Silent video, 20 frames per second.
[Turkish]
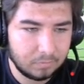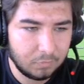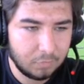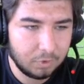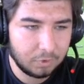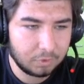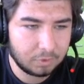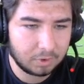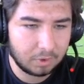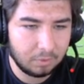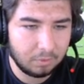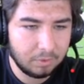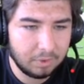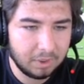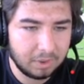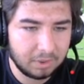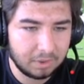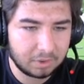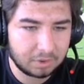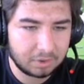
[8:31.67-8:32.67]
Bu da güzel.
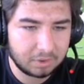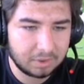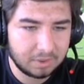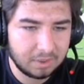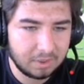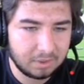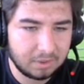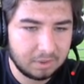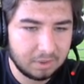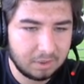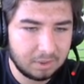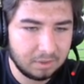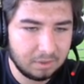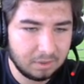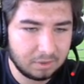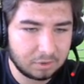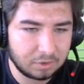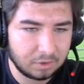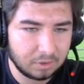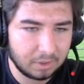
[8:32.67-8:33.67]
17 yaşında. Zaten 40 yıl
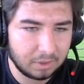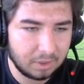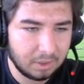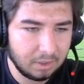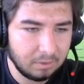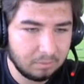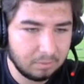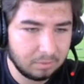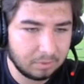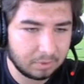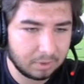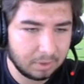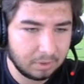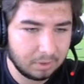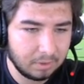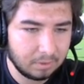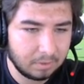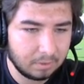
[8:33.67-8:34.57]
yaşıyorlar ya. Al bunu da.